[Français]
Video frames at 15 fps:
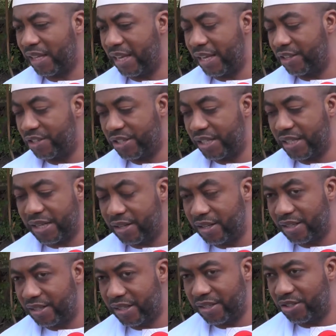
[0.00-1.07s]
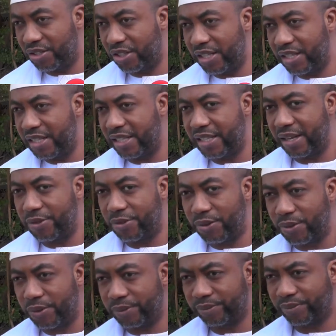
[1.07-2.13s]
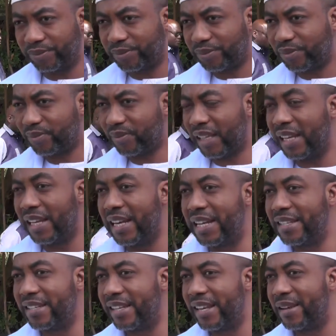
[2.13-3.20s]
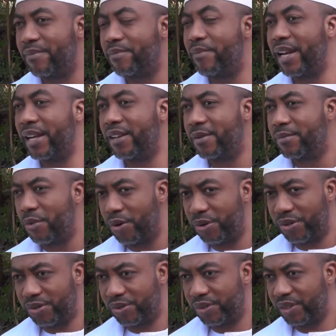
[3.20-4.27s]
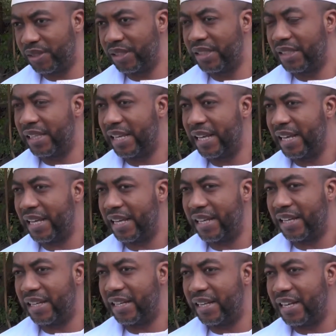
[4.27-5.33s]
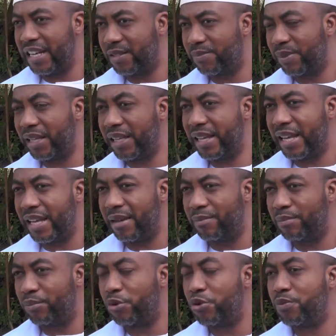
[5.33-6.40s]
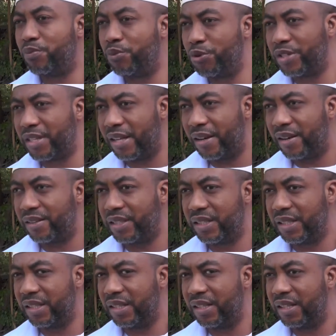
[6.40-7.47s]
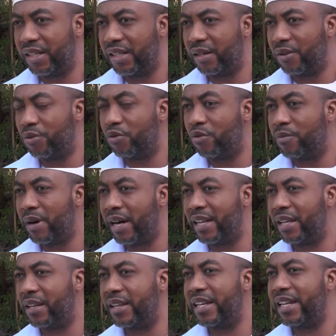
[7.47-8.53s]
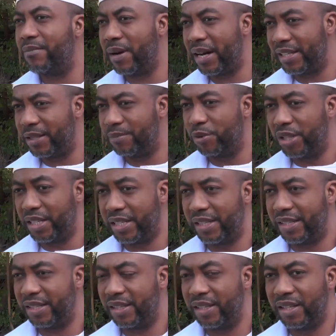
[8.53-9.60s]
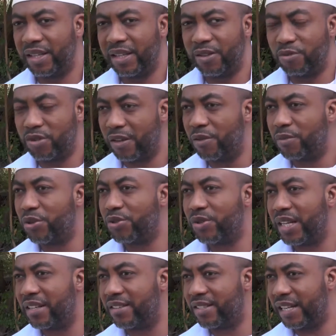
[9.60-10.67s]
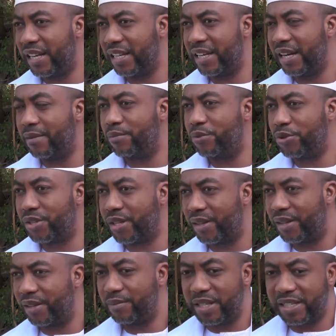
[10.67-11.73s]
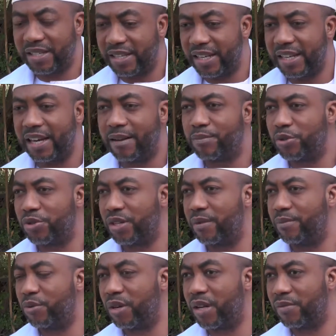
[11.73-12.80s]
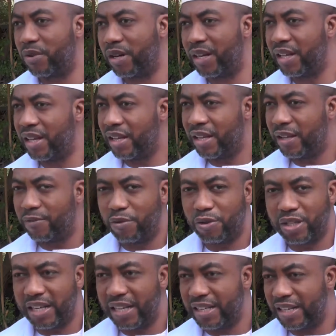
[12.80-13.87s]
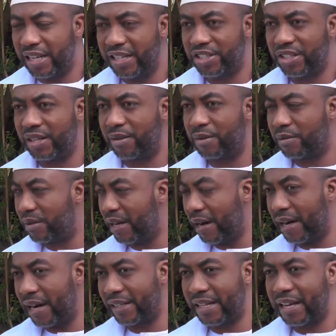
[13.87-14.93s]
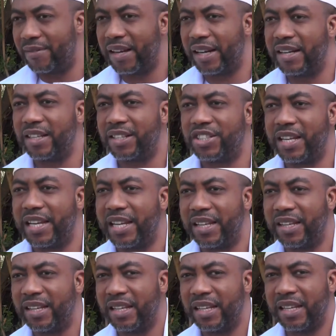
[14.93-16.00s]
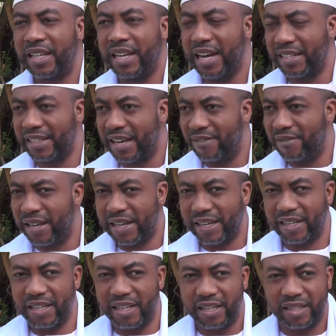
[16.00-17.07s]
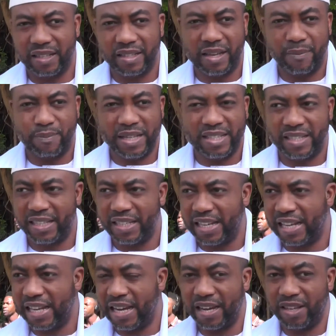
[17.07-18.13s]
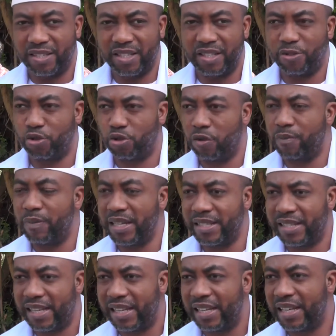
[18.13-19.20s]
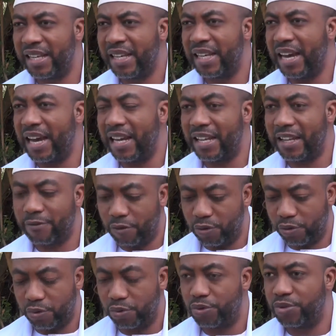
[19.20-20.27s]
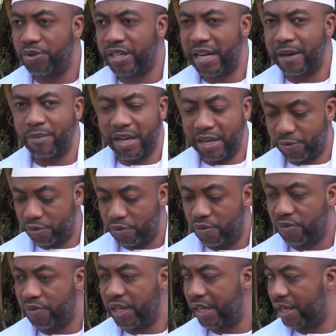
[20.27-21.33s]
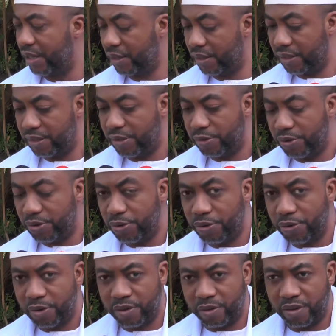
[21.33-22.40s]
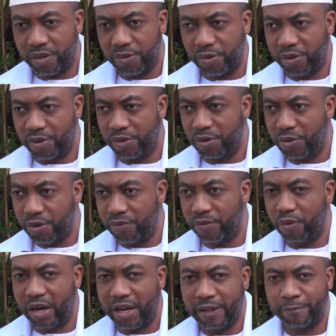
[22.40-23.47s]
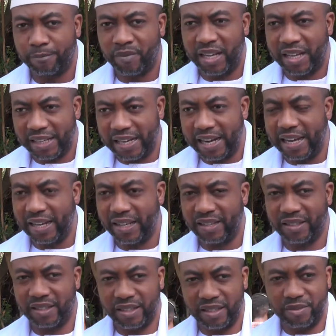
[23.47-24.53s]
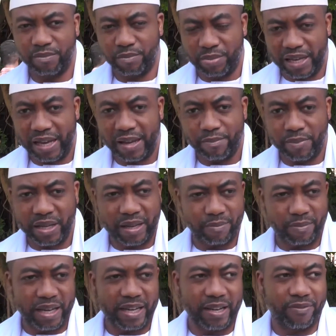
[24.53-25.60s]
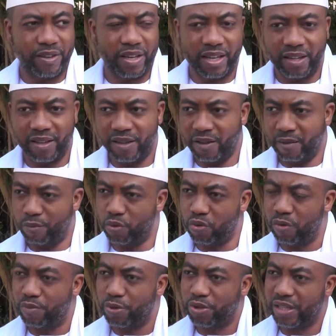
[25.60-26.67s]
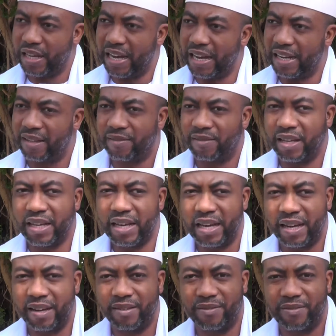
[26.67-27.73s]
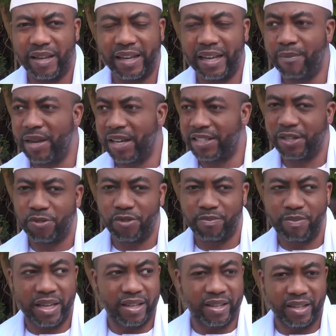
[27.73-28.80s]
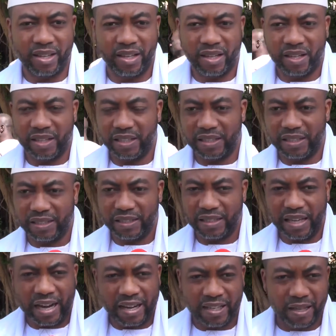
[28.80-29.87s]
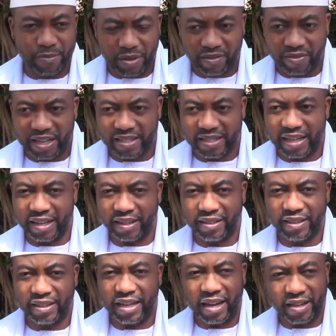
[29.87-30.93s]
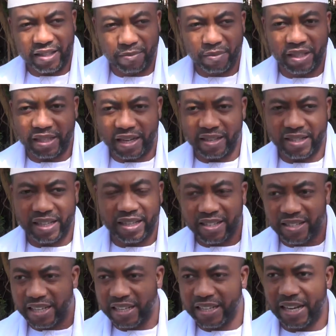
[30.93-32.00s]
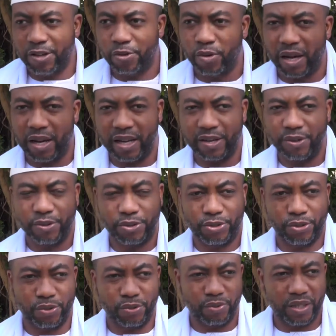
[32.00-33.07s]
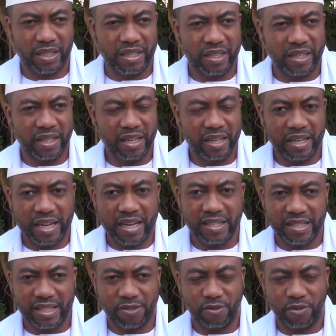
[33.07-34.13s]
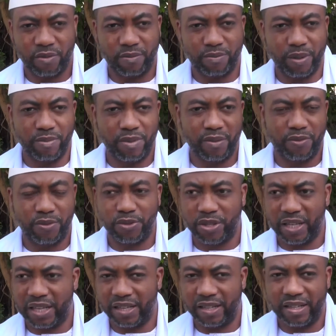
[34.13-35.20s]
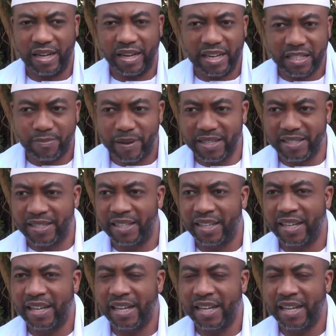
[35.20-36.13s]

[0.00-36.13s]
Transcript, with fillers: Et je le dis tantôt, les idées mènent le monde et l'esprit est plus puissant que le regroupement des, partis politiques. Nous avons besoin d'un Sénégal puissant, mais ce Sénégal puissant, pour l'avoir, il faudrait que les gens, à travers leur génie, à travers leur capacité à se surpasser, arrivent autour d'une table à trouver euh, une, une, voie claire, bien, bien, bien définie, pour qu'on puisse arriver à faire émerger notre pays. Euh, en 2025, en 2035, le Sénégal doit aujourd'hui lancer son premier fusée dans l'espace.